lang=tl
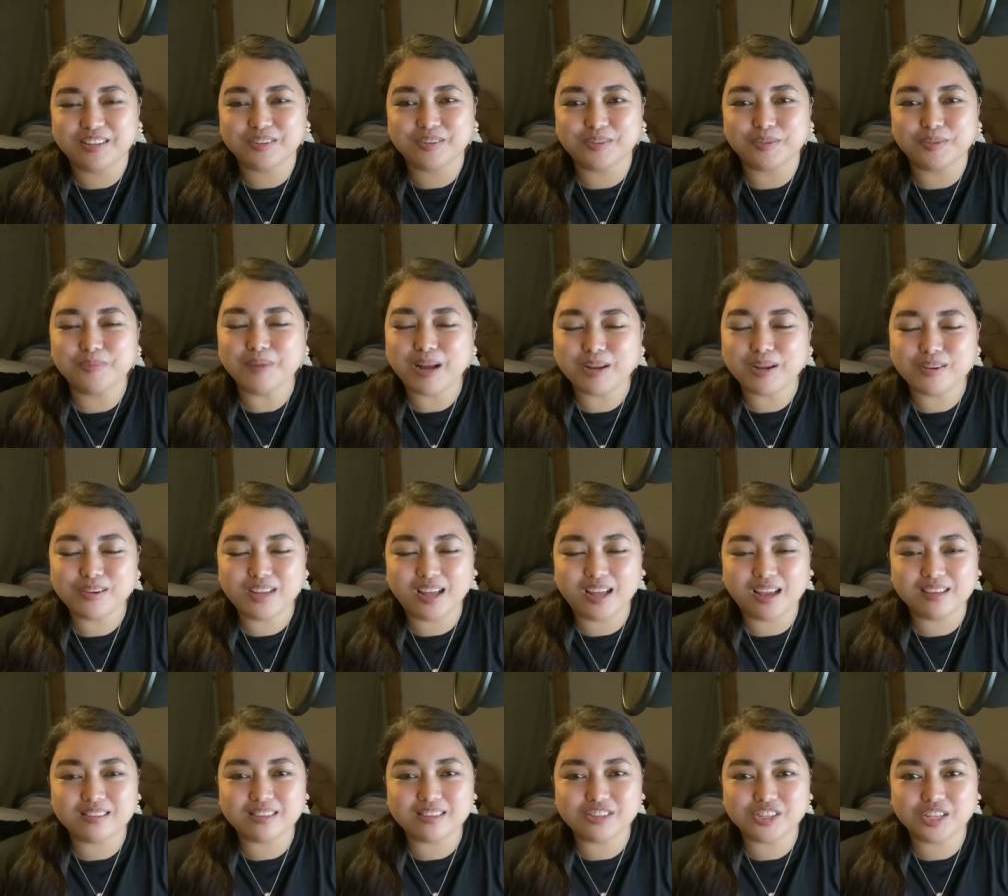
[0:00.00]
Kung bago na
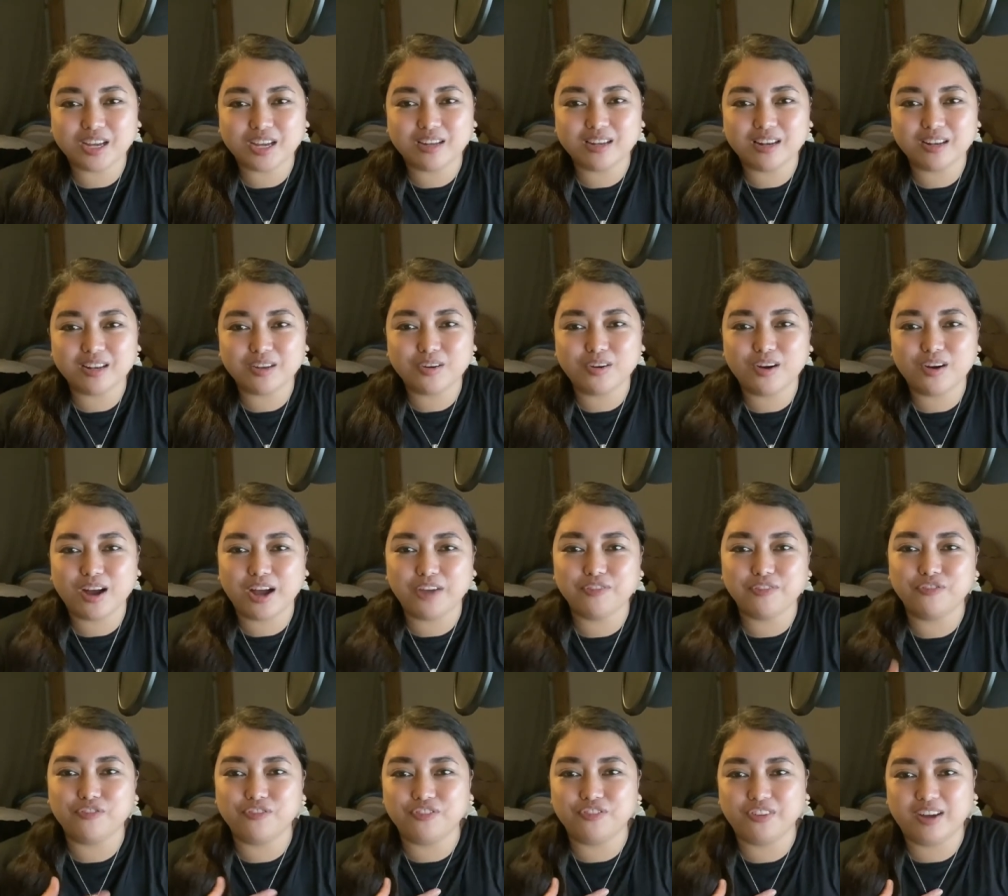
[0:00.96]
kayo sa channel ko,
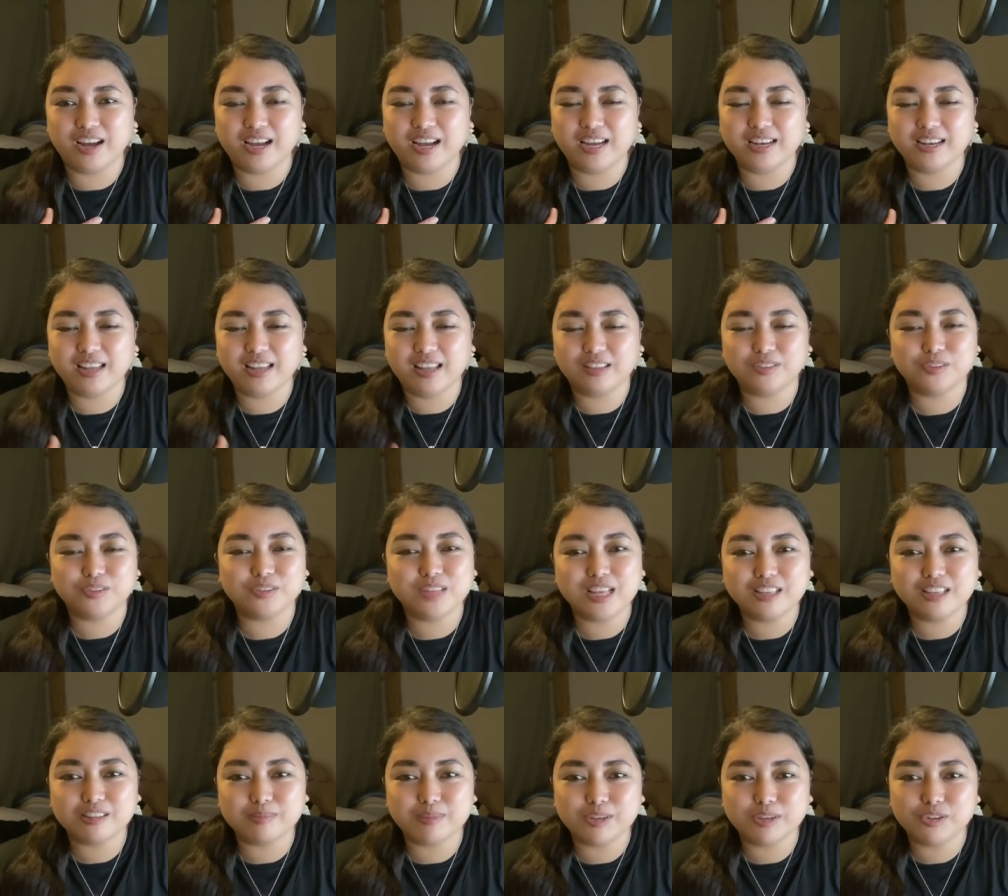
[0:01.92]
I'm Van and
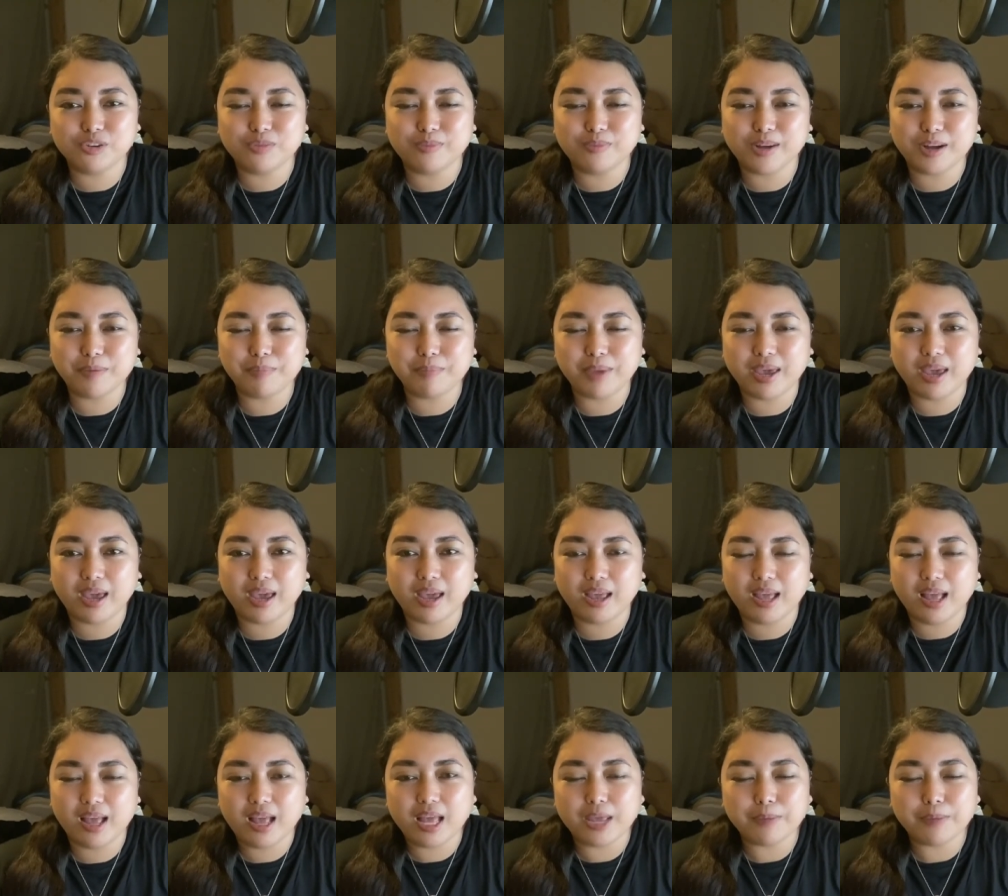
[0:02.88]
today's video mga be,
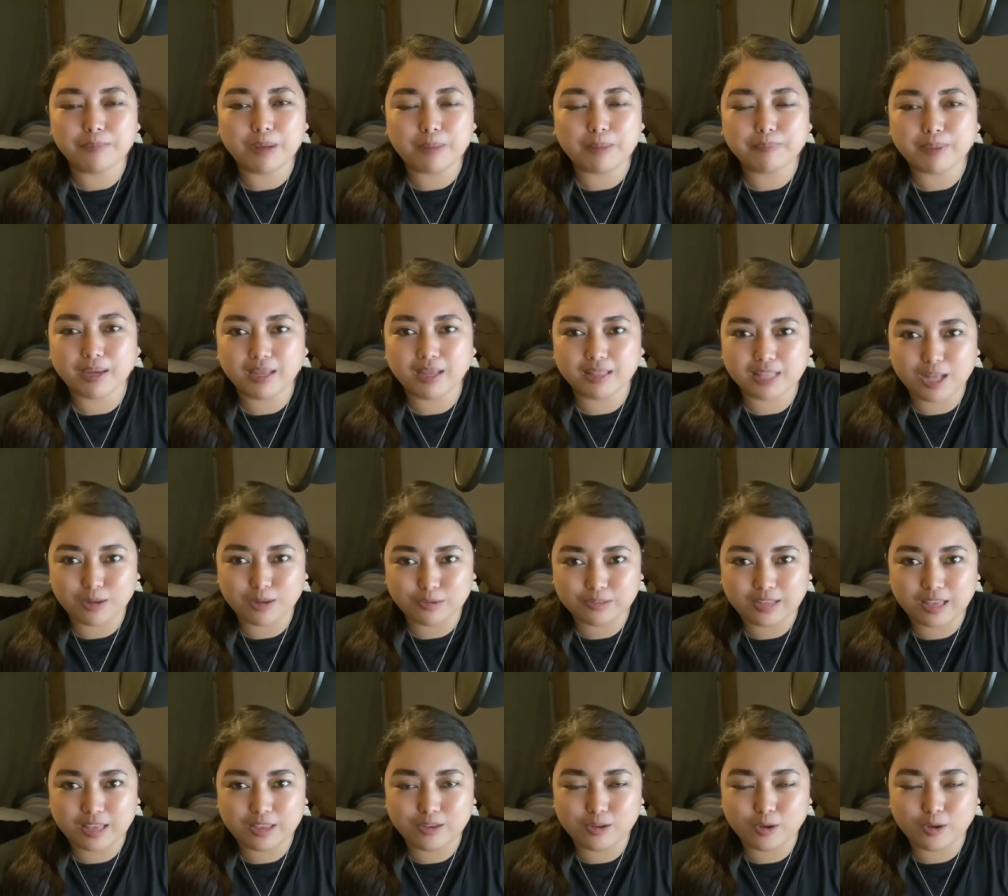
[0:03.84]
papakita ko
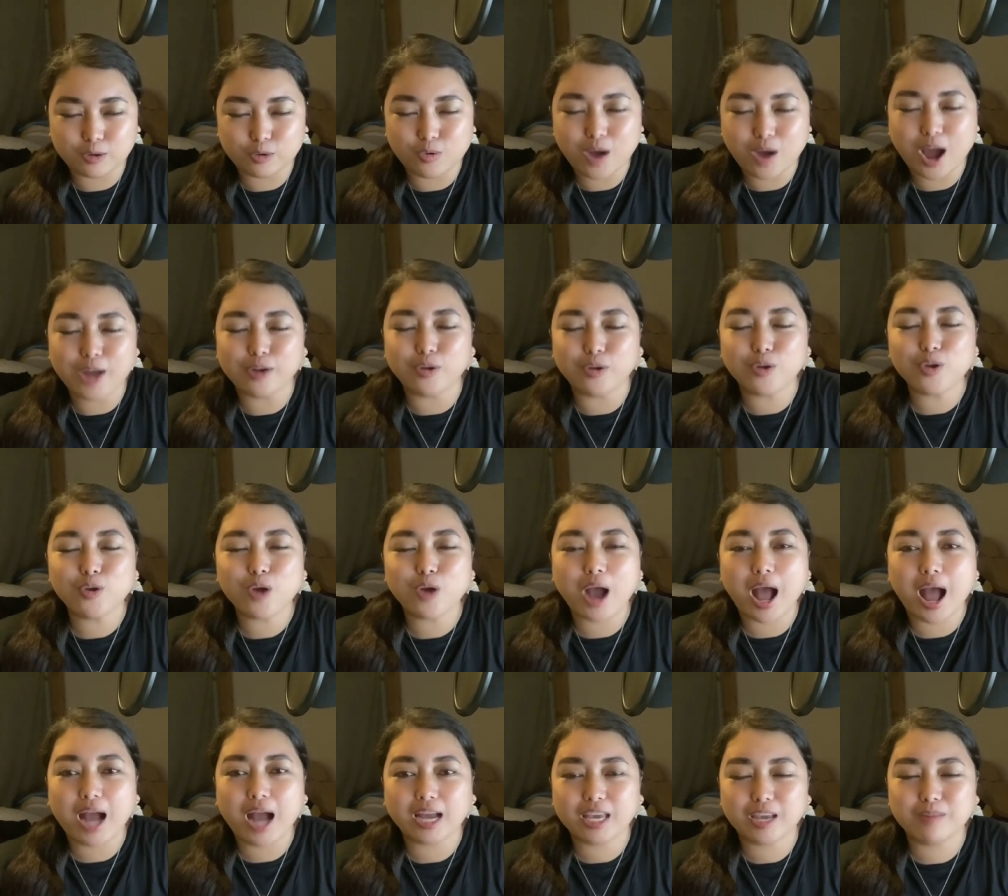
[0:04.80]
sa inyo kung ano yung
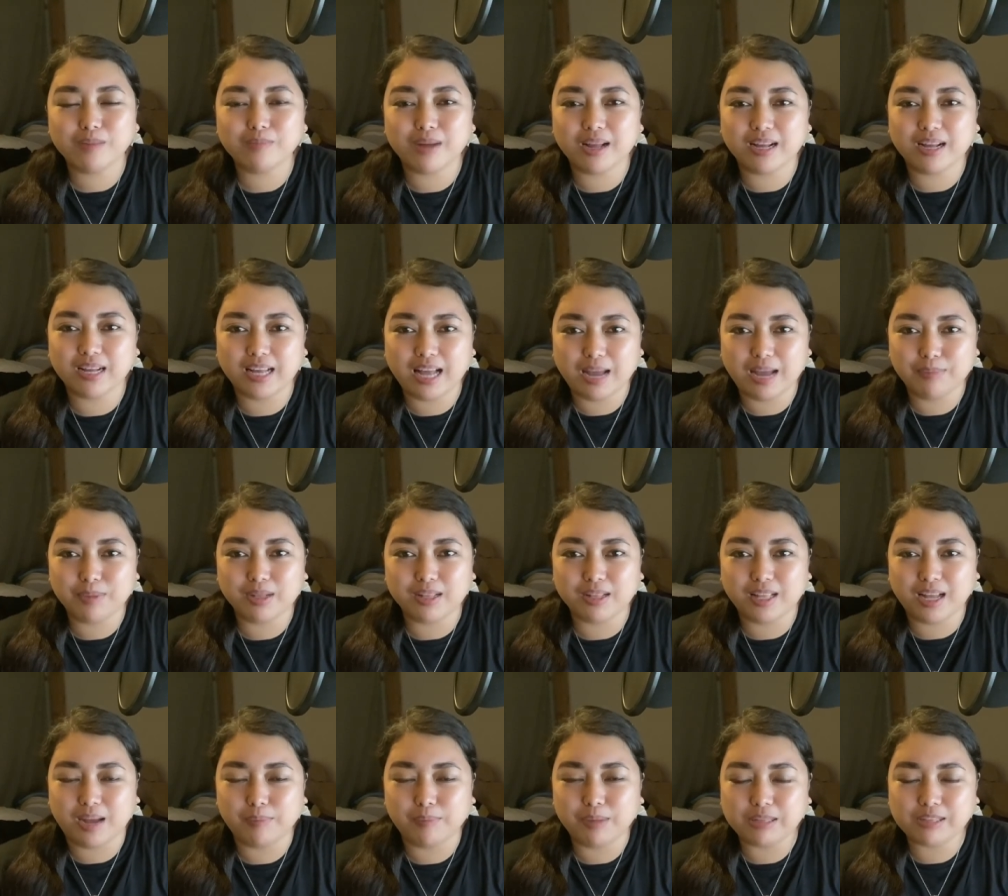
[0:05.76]
aking mga
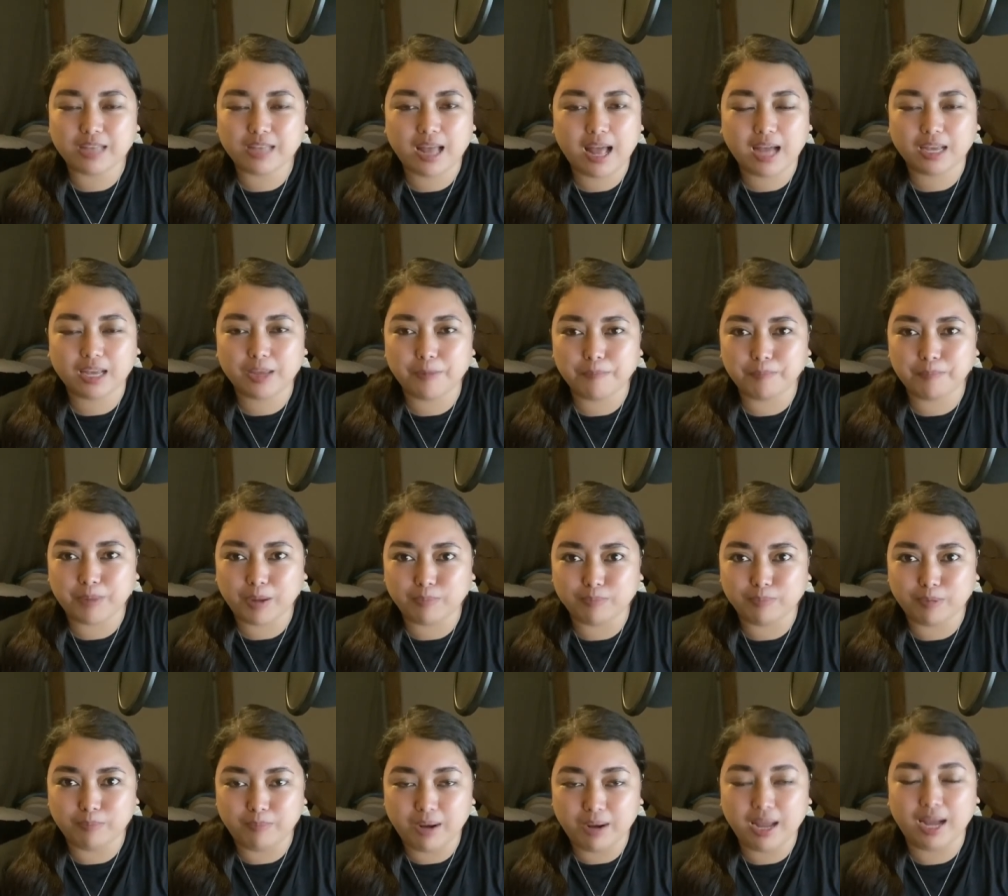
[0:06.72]
gamit-gamit sa aking
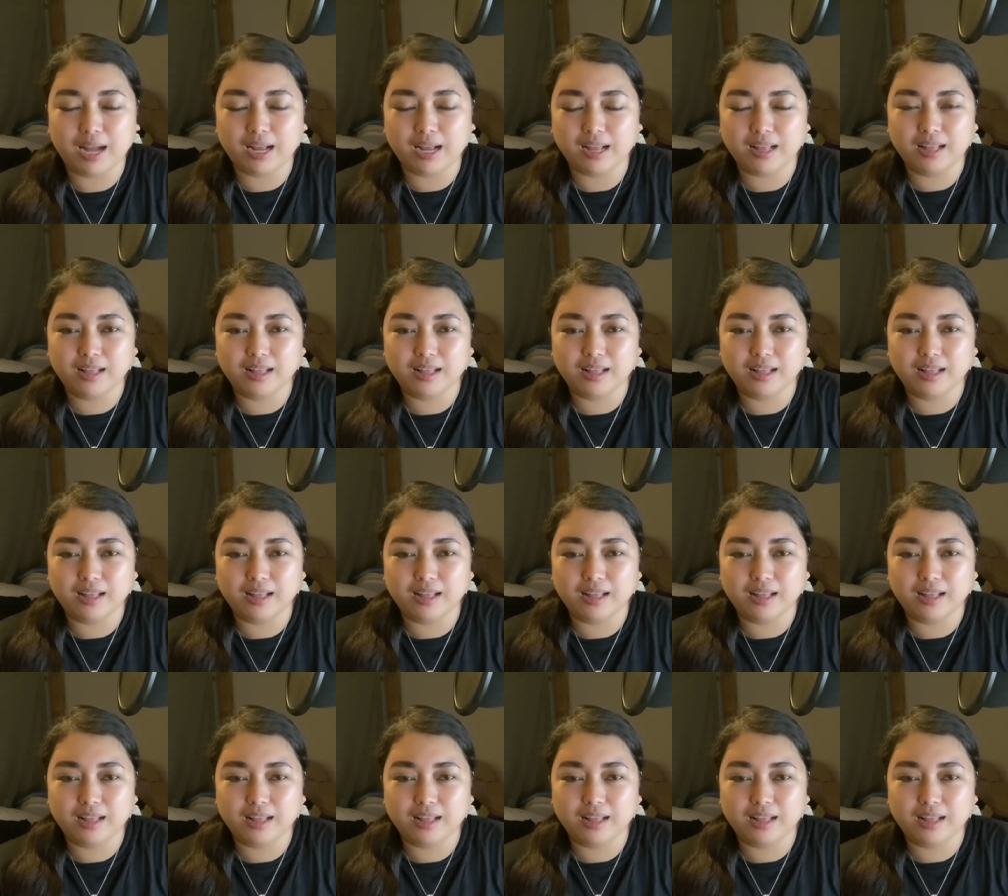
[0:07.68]
pagbablog.